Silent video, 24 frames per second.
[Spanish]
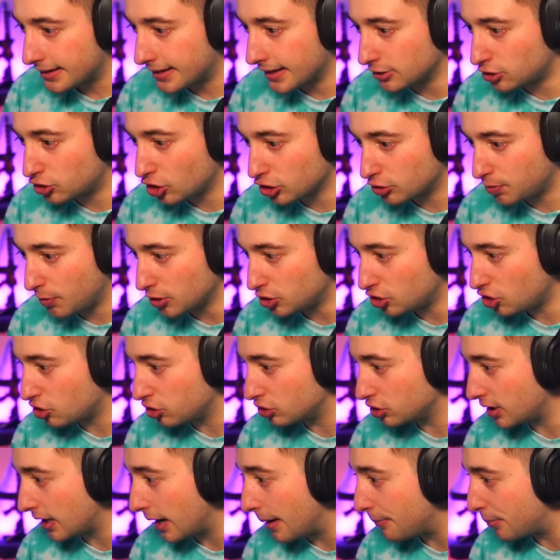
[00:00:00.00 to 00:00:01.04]
Que estos bots
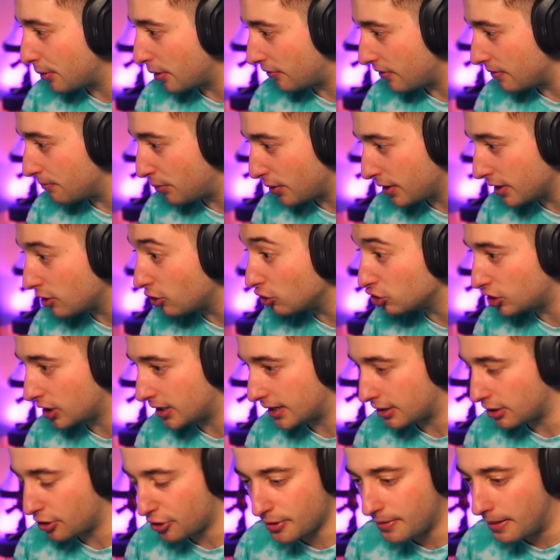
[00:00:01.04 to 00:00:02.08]
consigan profit. Puede
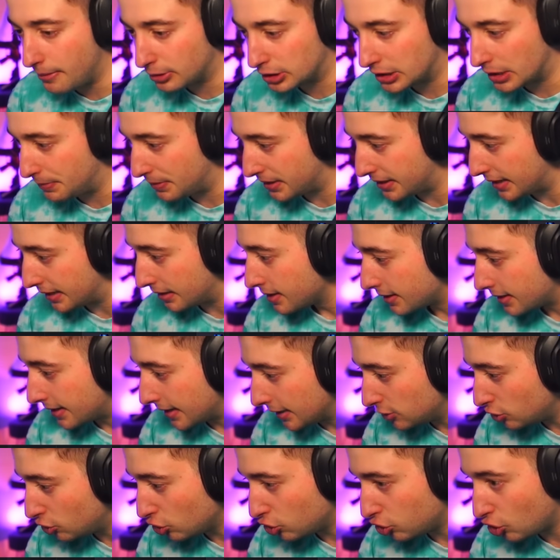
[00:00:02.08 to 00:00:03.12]
conseguirlo, no vamos a perder. Que
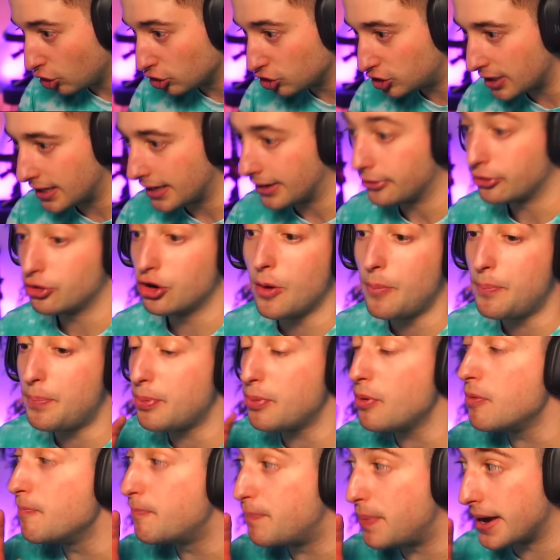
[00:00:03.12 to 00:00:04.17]
estos consigan, no
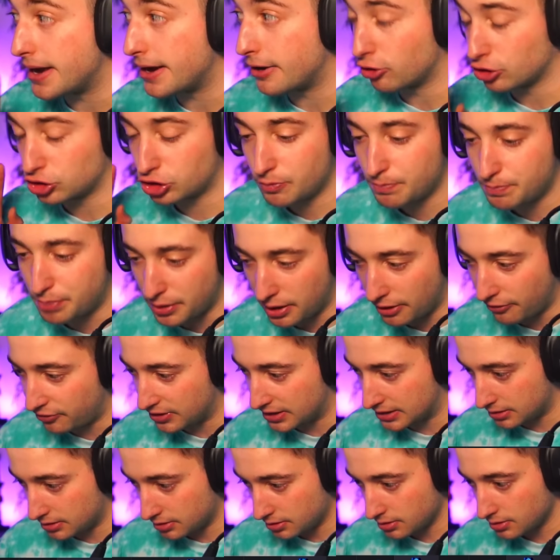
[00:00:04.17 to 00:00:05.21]
pumpeos, profit.
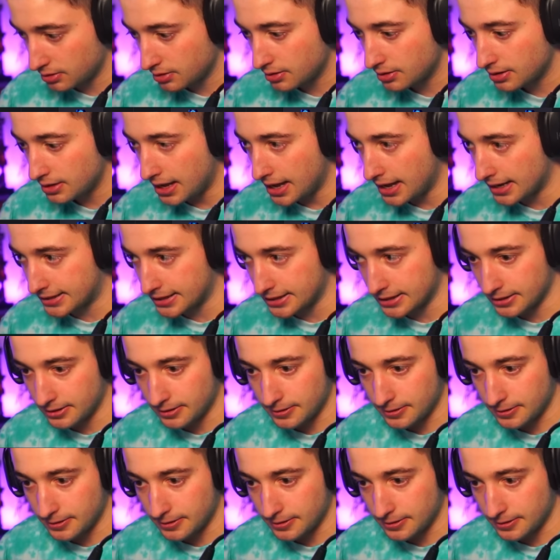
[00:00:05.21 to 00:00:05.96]
Aquí.